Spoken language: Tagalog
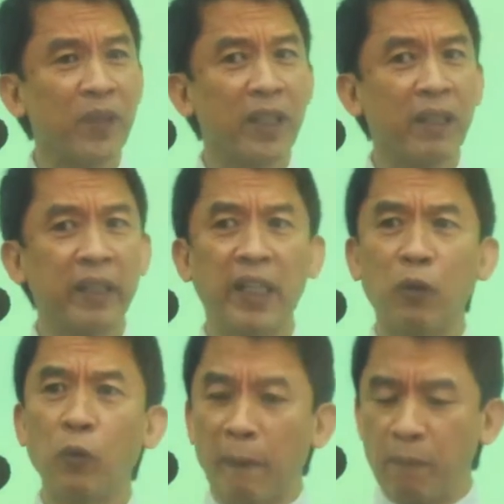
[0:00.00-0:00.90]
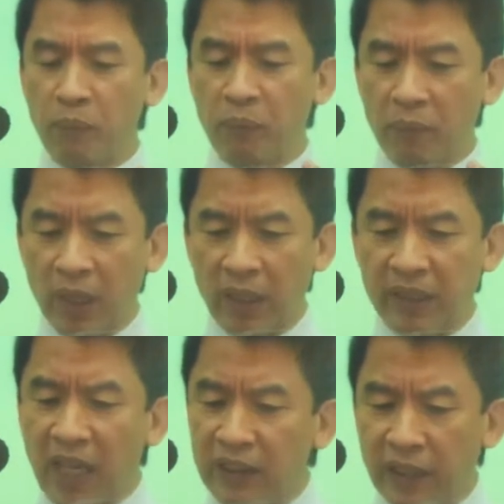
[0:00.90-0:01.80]
Kaya
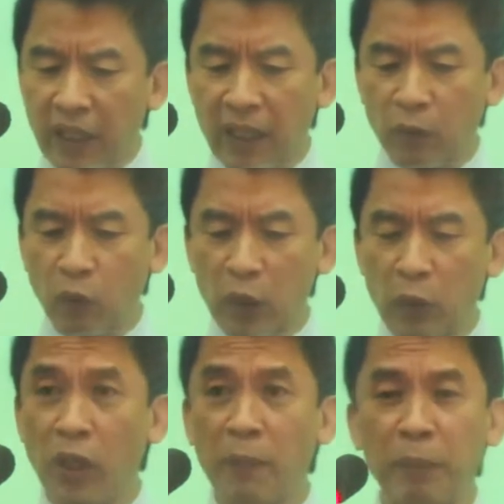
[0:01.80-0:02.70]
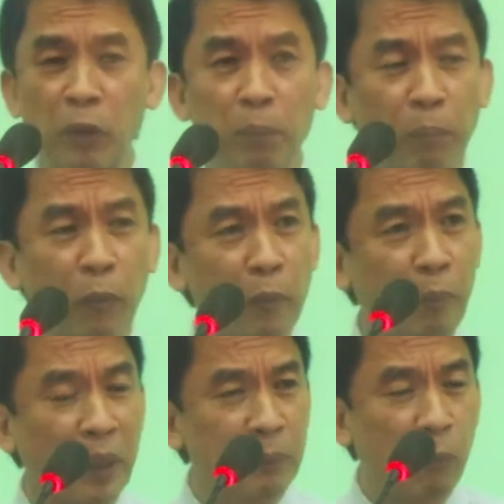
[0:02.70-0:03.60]
nasa kulang-kulang 70%
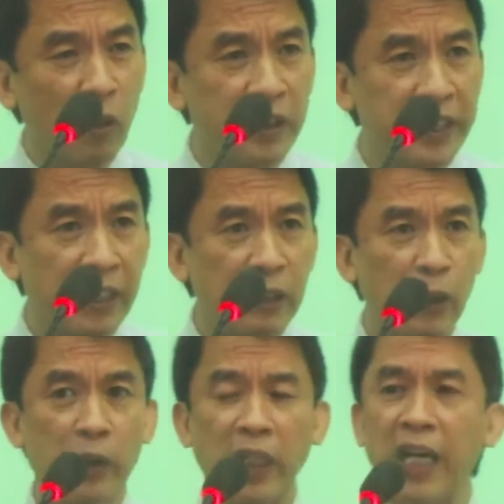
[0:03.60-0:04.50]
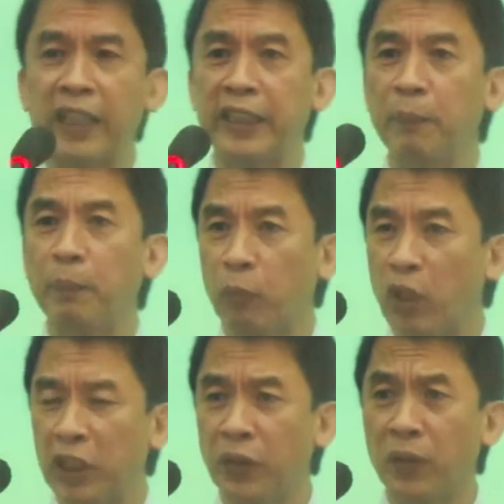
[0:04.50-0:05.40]
ng ating
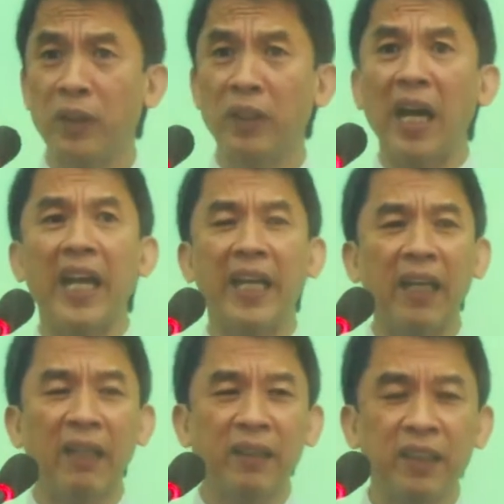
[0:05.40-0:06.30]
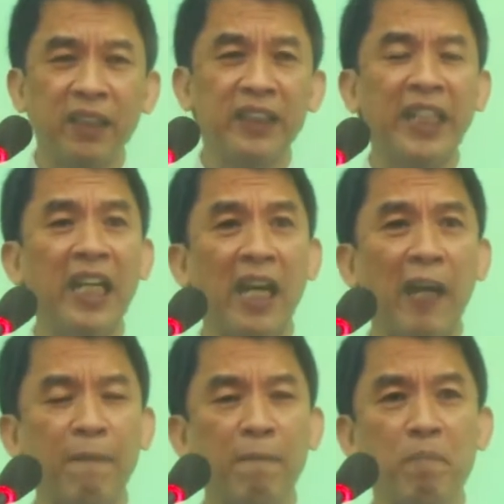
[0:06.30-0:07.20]
populasyon ay
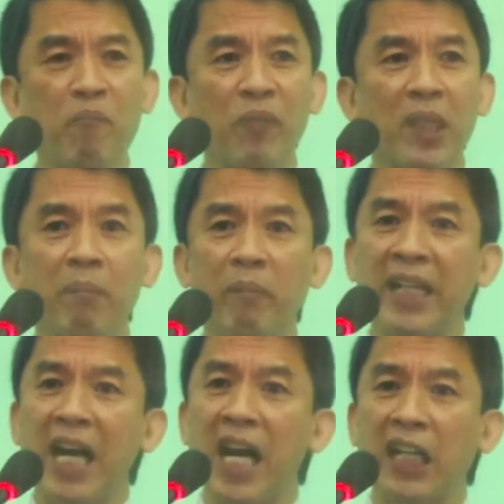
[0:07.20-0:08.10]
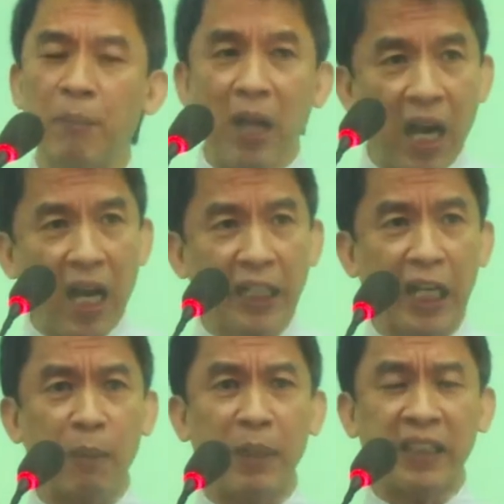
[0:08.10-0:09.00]
Tila may
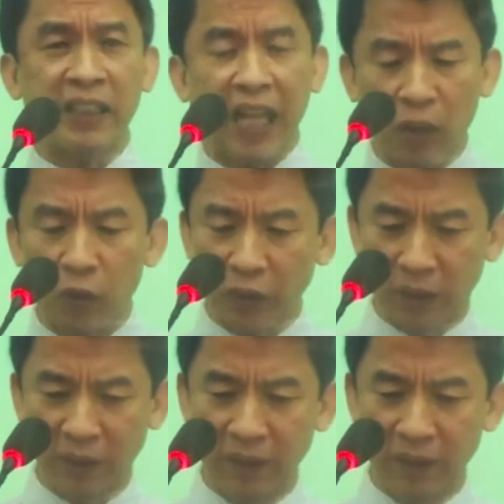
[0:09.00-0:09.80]
agam-agam at takot.